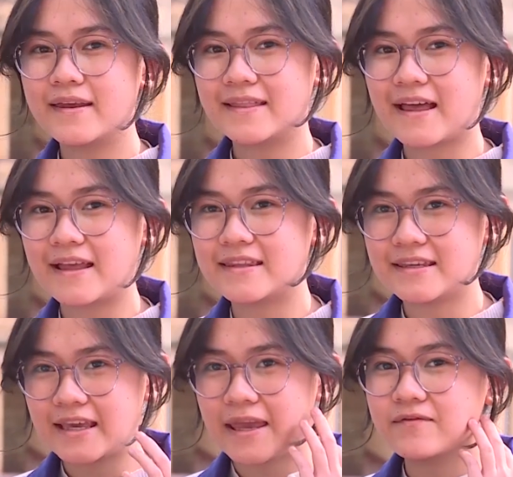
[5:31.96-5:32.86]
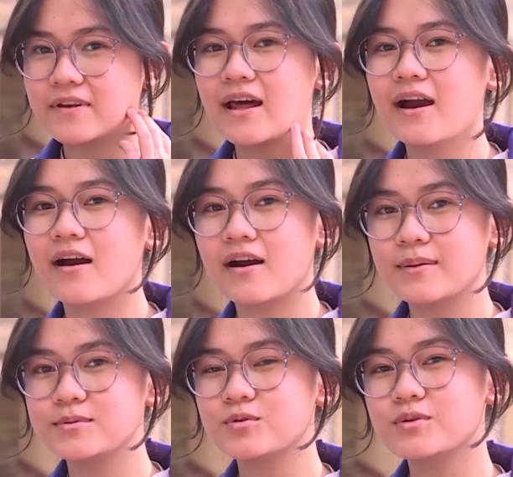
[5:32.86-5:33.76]
Hiện tại thì em vẫn đang ờ,
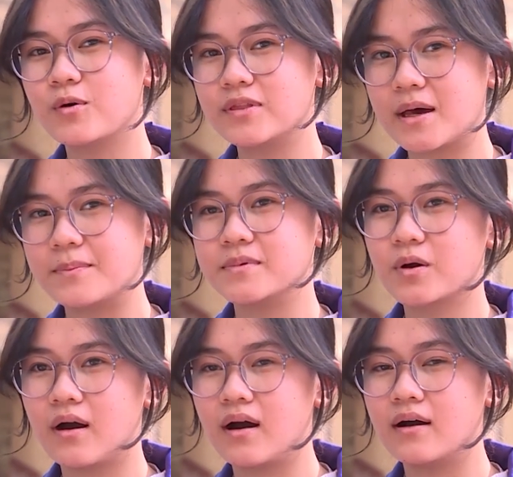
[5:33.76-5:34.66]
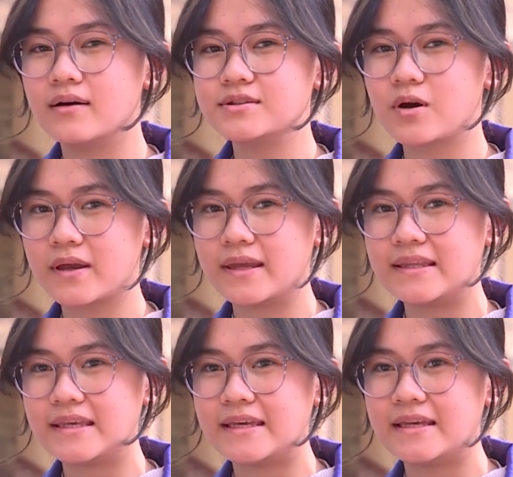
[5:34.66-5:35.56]
gấp rút ôn tập uh, cho kỳ
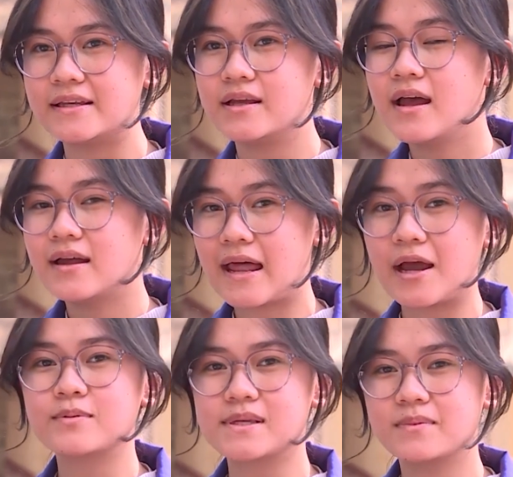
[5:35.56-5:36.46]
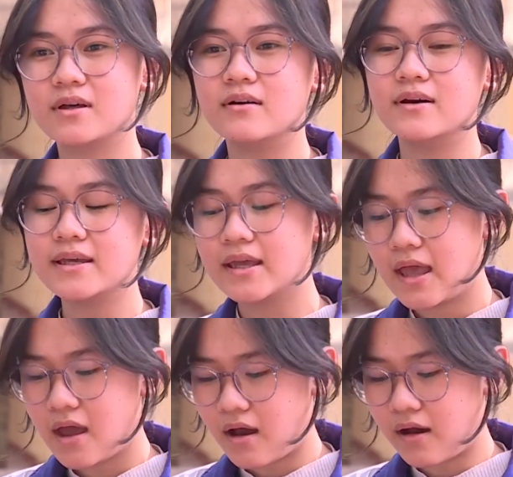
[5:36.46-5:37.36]
thi đại học sắp tới
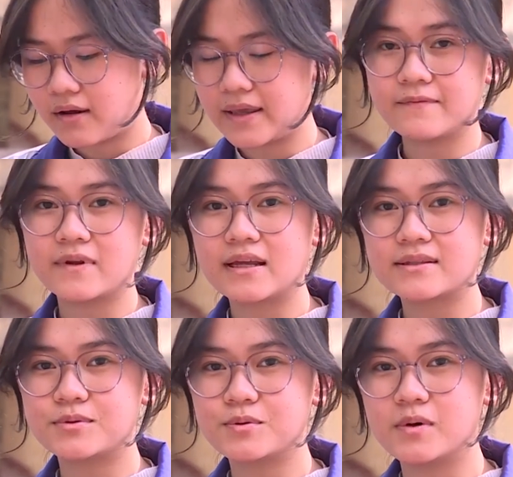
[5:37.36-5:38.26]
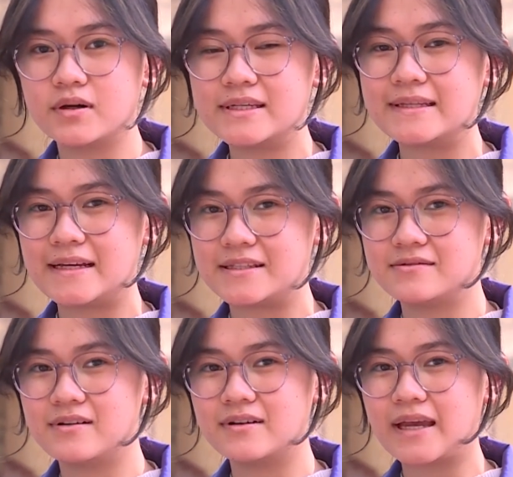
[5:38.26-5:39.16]
À, em vẫn đang tập trung ở trên nhà
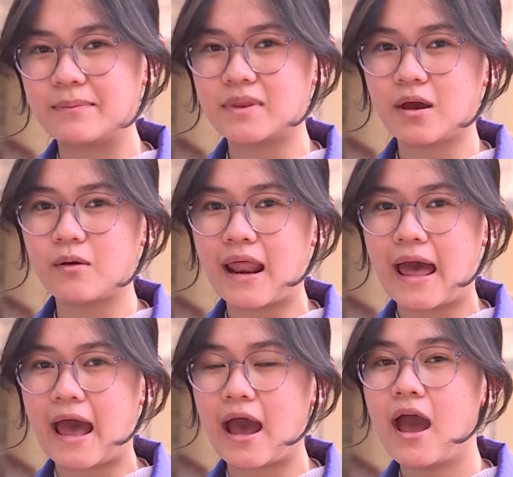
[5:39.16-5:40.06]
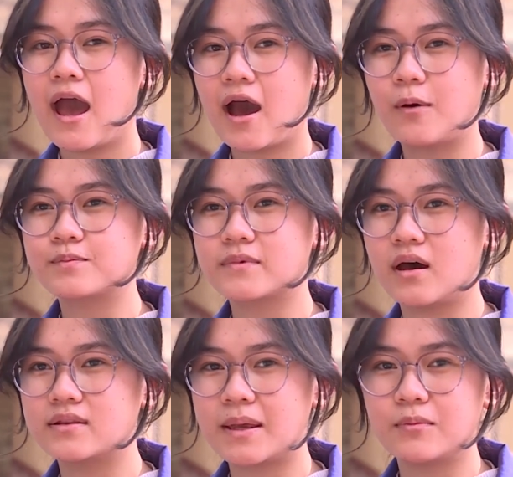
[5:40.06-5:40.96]
trường kèm theo là học
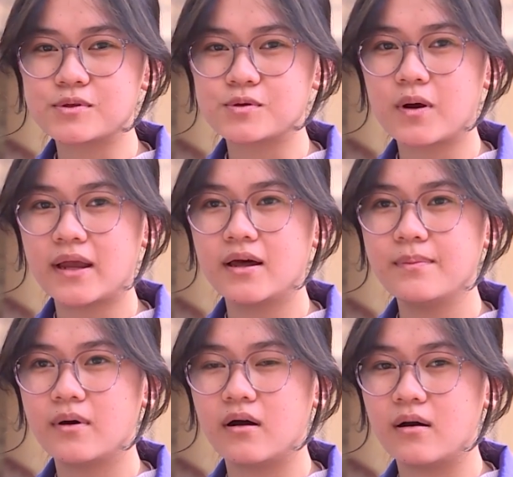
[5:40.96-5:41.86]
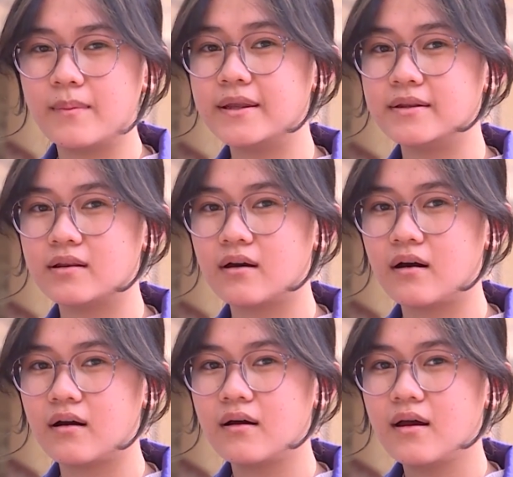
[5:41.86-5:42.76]
à, thêm một số cái lớp ở bên
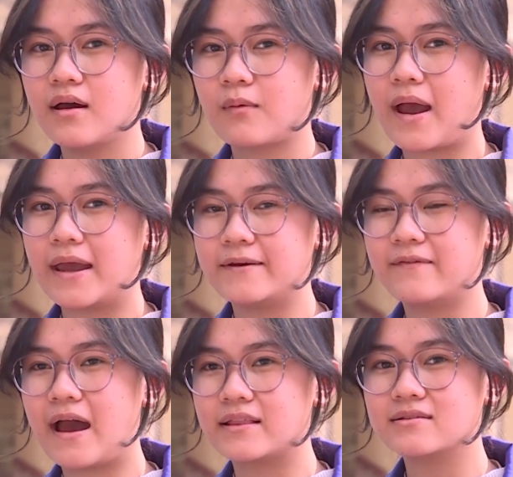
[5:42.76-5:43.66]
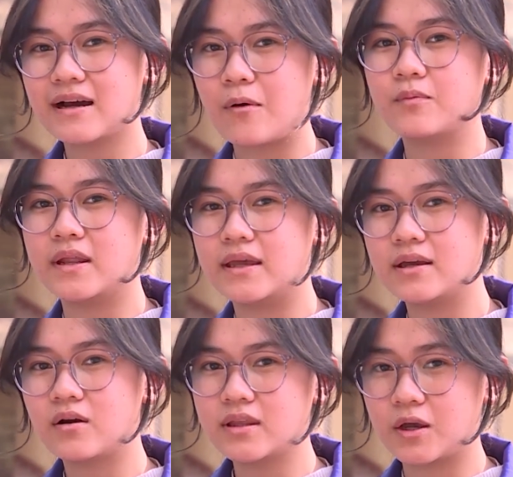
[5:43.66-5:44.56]
à, ngoài và tự học
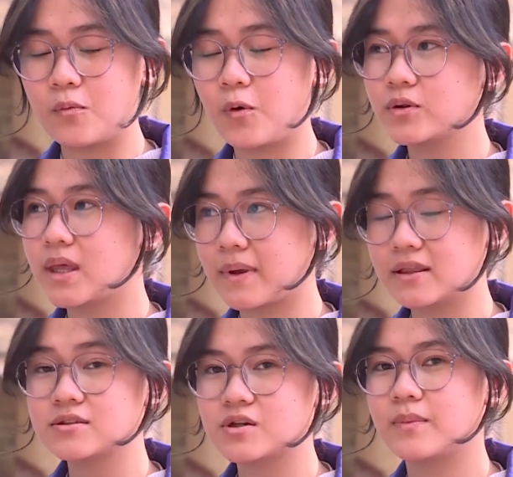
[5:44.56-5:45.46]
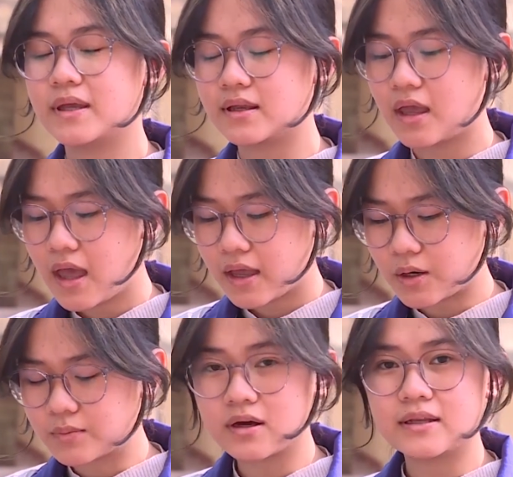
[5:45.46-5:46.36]
để có thể củng cố thêm kiến thức cho mình.
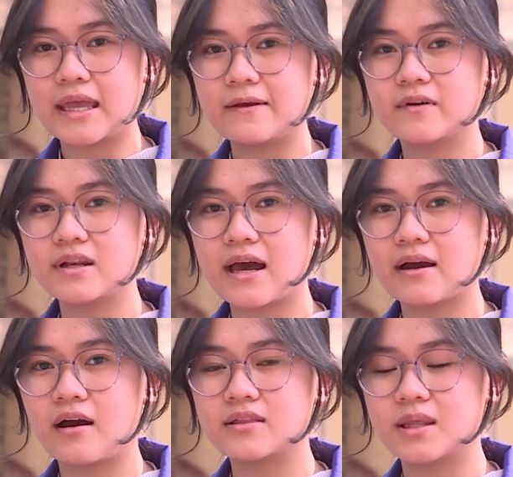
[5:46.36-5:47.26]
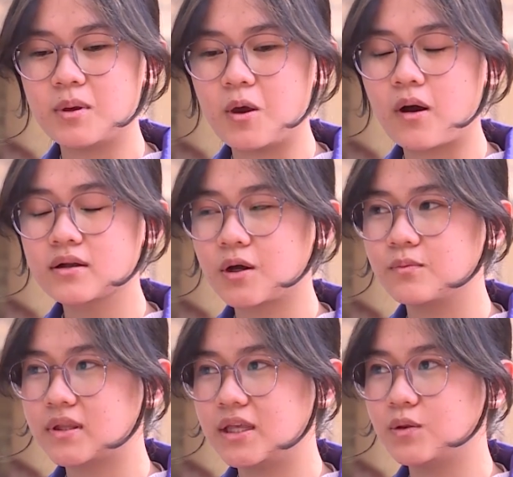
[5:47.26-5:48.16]
Đồng thời thì em vẫn đang à, tìm hiểu các
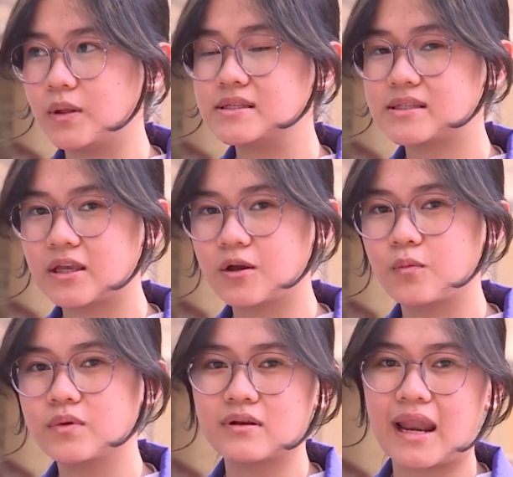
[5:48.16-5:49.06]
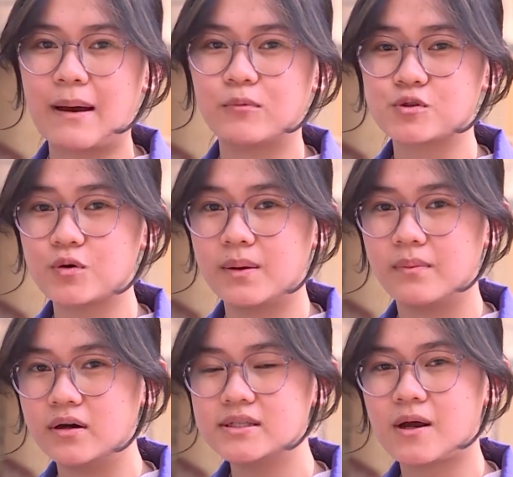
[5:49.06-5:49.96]
thông tin tuyển sinh cũng như là một số
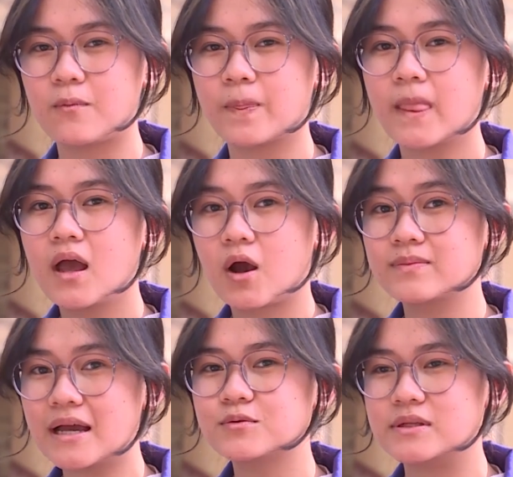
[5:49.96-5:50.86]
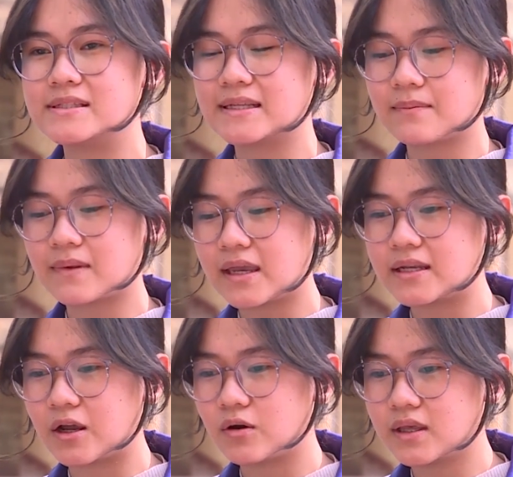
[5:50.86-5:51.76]
điểm mới trong công tác tuyển sinh năm nay
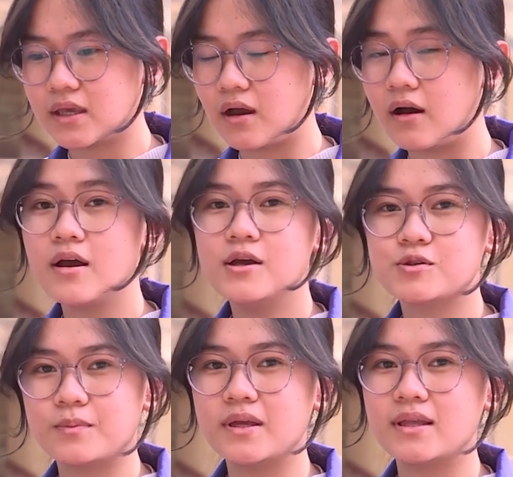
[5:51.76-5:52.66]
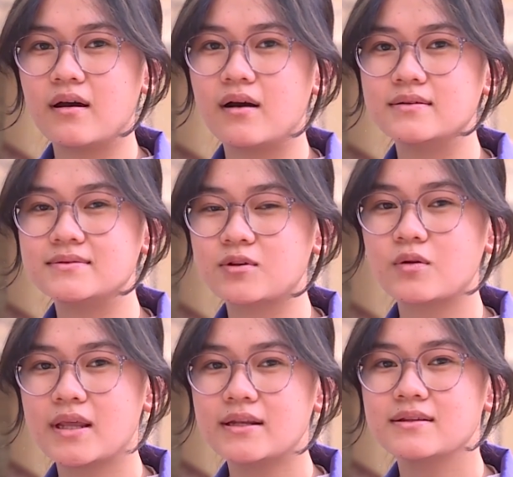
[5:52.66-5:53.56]
để có thể à, chuẩn bị à,
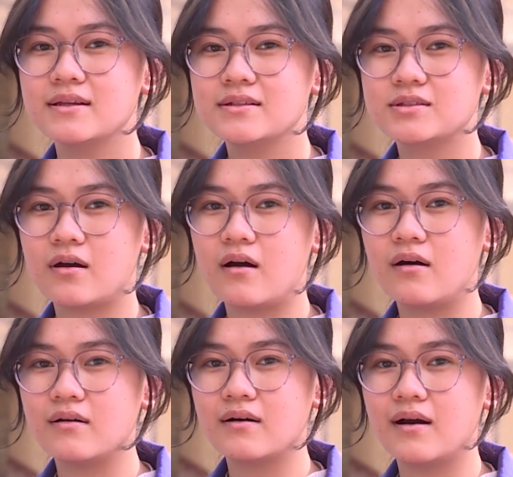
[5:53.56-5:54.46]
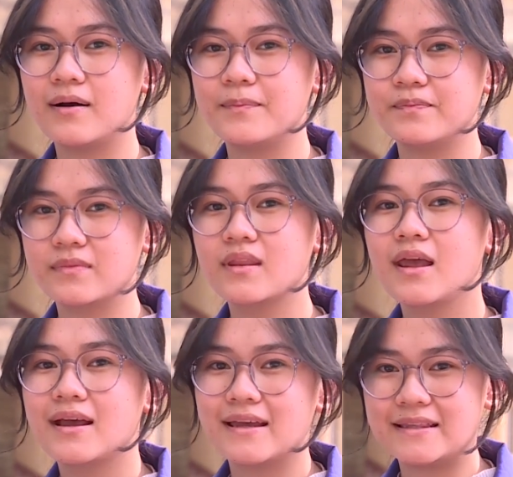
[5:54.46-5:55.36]
tốt nhất cho um,
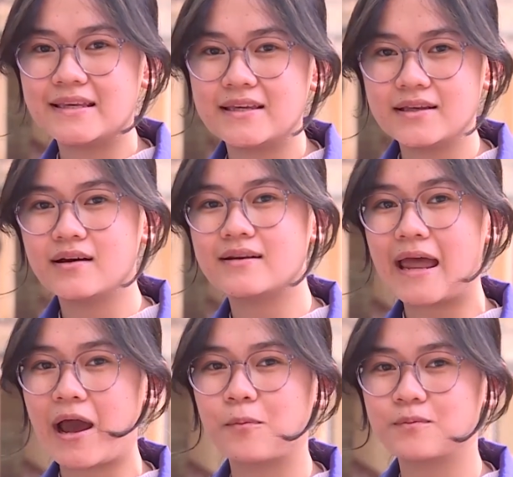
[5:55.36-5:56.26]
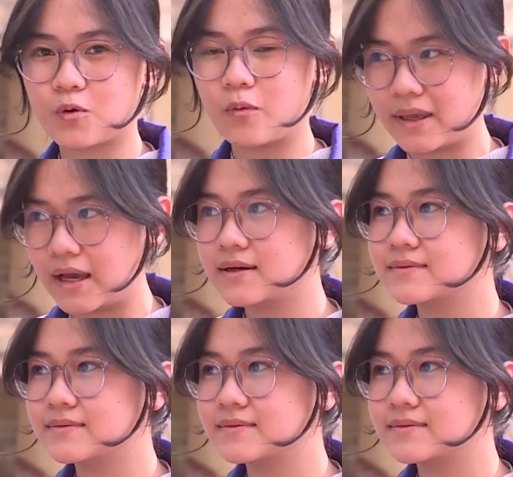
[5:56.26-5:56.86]
kỳ thi à, đại học của mình ạ.